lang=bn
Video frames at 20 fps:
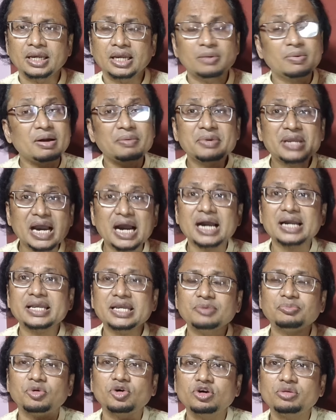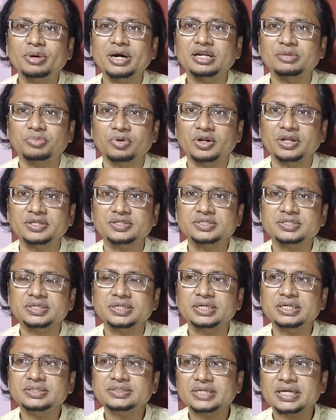এবং আমি আগে বহুবার বলেছি
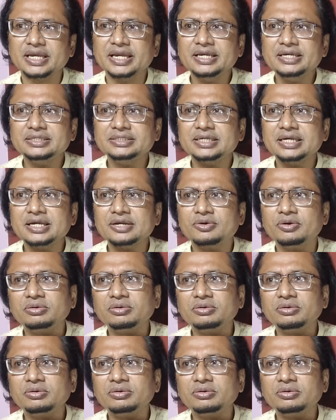যে এই যে